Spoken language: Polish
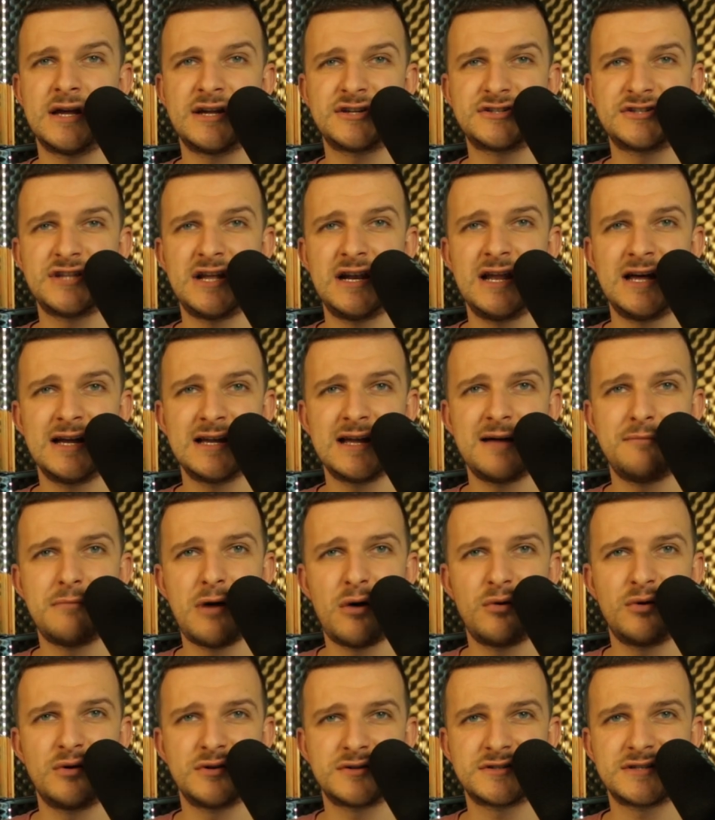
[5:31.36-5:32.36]
Kasztelanka
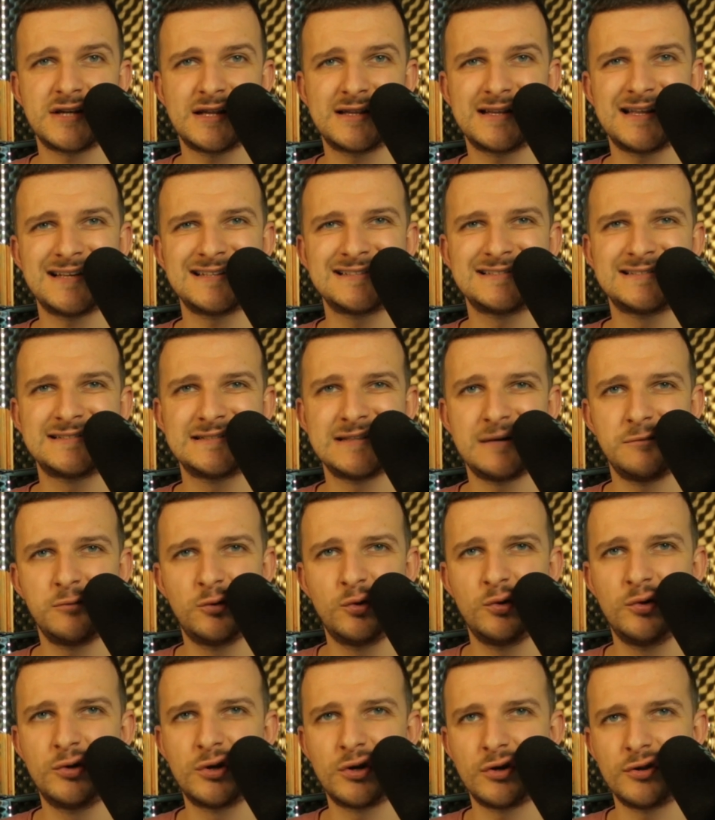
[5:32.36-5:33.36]
Małgorzata z
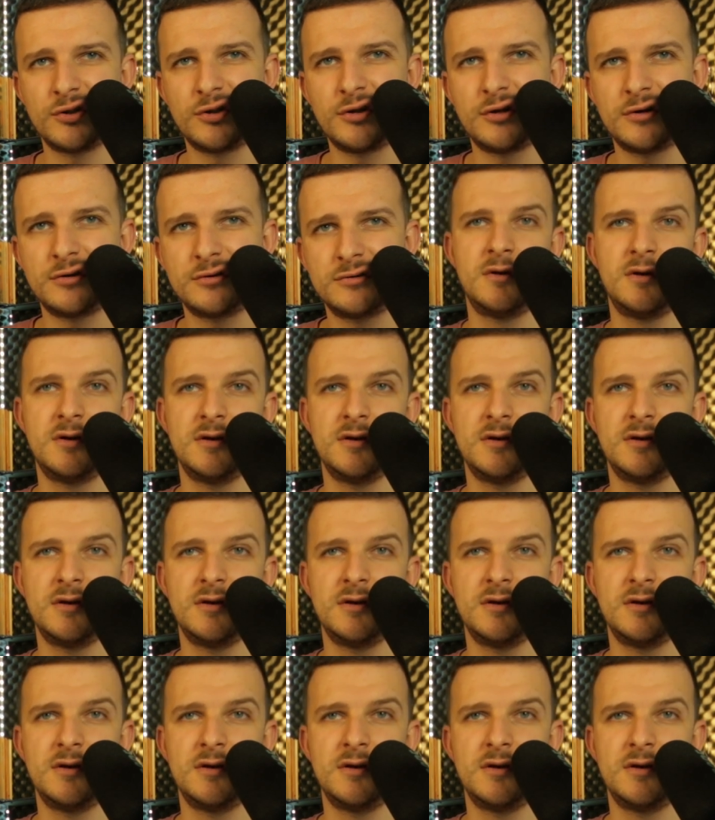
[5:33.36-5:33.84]
Zamku Grodno.